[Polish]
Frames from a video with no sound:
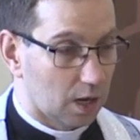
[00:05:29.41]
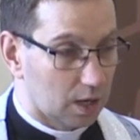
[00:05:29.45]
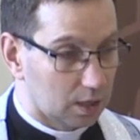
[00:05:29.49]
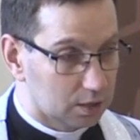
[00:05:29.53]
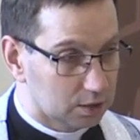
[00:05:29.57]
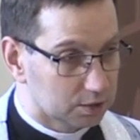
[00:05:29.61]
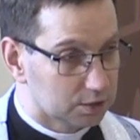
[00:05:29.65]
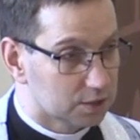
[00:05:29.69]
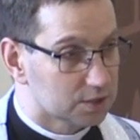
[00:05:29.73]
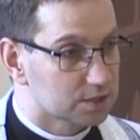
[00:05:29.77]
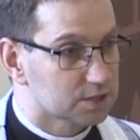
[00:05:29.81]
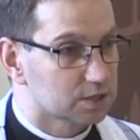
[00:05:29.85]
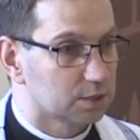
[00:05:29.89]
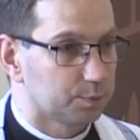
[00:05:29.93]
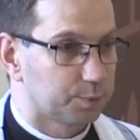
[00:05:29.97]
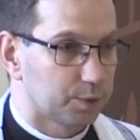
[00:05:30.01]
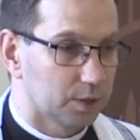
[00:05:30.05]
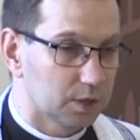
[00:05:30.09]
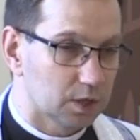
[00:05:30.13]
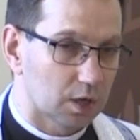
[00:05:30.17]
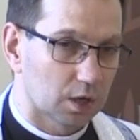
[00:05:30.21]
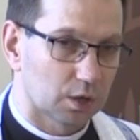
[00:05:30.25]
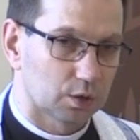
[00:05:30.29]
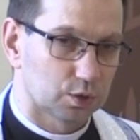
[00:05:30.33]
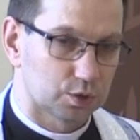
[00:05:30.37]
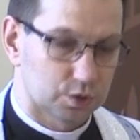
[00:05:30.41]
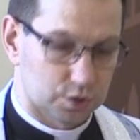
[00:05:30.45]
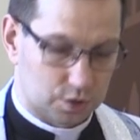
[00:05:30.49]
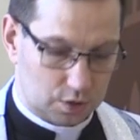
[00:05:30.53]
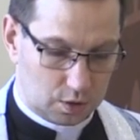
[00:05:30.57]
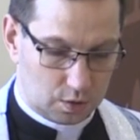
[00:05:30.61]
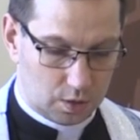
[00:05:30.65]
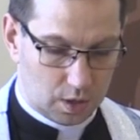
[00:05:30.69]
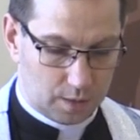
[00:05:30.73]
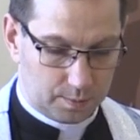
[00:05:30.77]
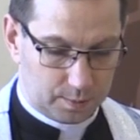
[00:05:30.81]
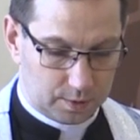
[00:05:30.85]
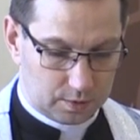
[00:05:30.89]
ale dyscyplina
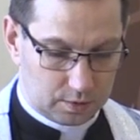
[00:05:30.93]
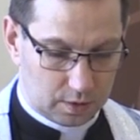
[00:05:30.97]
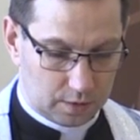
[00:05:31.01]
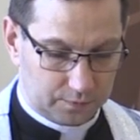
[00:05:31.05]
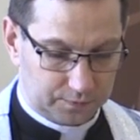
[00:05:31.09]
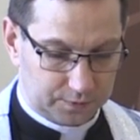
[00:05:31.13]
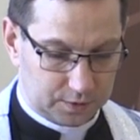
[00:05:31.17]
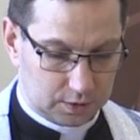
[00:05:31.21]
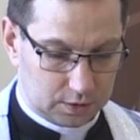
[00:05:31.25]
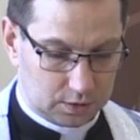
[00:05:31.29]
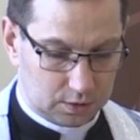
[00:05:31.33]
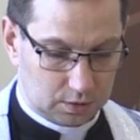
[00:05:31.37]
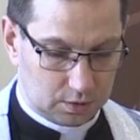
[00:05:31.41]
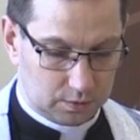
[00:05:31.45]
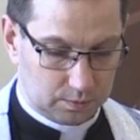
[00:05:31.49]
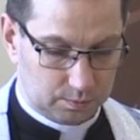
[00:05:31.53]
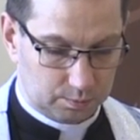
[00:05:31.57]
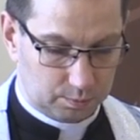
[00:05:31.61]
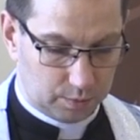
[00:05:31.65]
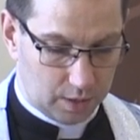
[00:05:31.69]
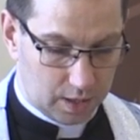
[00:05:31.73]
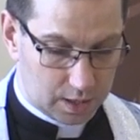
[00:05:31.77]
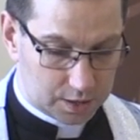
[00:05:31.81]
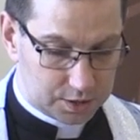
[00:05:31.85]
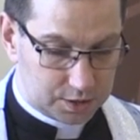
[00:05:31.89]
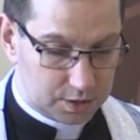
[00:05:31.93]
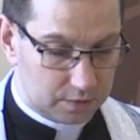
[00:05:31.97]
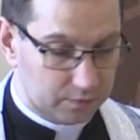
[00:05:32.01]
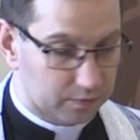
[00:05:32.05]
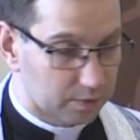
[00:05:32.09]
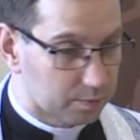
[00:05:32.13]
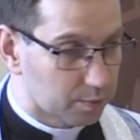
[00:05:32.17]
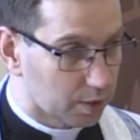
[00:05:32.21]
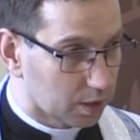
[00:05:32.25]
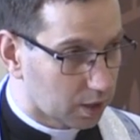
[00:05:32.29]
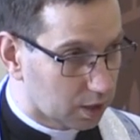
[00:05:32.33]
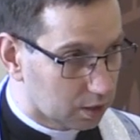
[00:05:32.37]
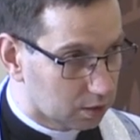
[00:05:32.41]
Kościoła była wtedy bardziej
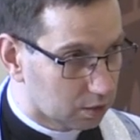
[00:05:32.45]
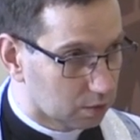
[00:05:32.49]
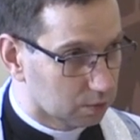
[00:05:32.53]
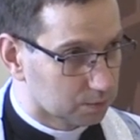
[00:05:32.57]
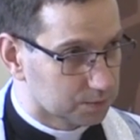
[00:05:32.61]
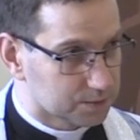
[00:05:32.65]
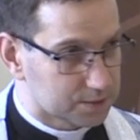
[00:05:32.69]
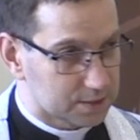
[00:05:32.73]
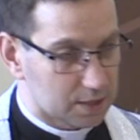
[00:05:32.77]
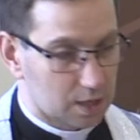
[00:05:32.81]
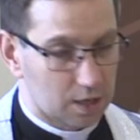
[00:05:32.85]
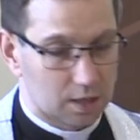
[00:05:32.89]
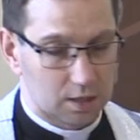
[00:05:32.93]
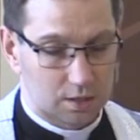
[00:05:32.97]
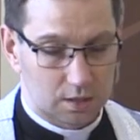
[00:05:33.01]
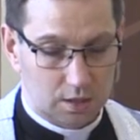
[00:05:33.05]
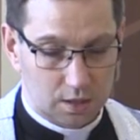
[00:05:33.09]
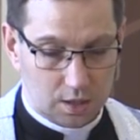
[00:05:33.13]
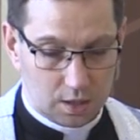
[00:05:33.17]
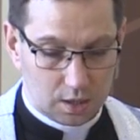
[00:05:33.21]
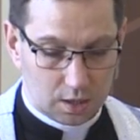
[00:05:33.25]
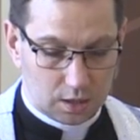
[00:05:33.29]
wymagająca